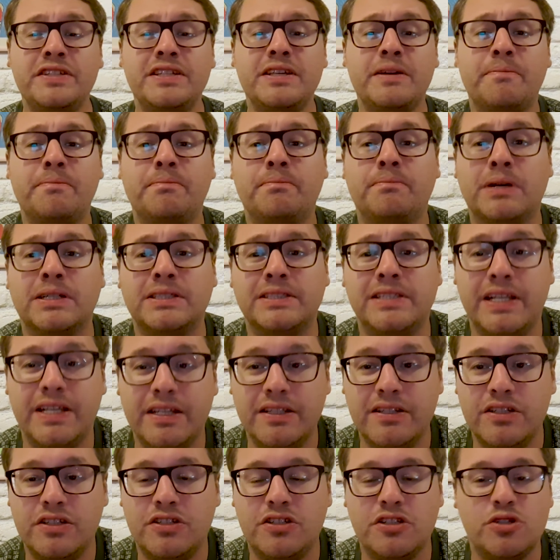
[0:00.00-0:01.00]
все
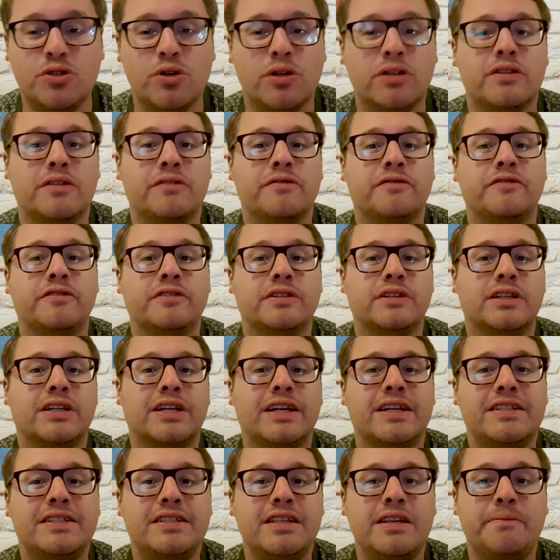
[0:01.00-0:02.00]
последние сезоны в
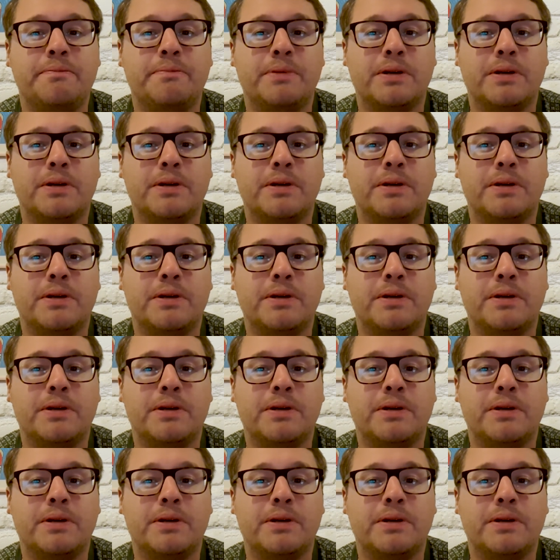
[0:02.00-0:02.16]
России